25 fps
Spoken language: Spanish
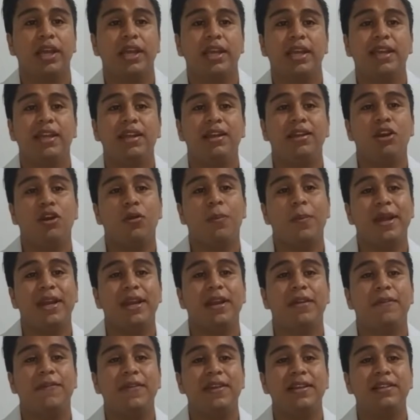y los
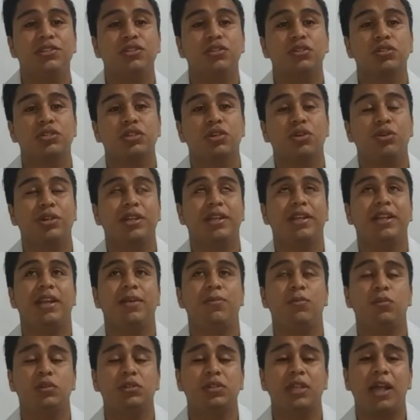beneficios que
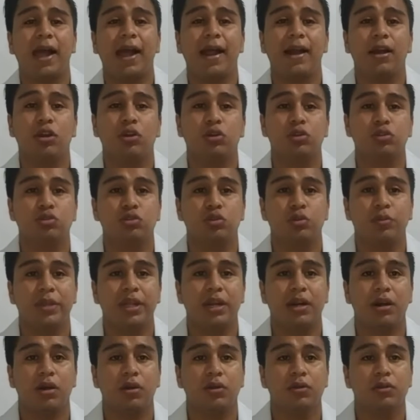obtenemos al
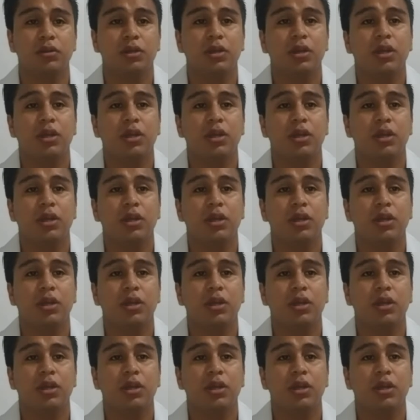consumirlo.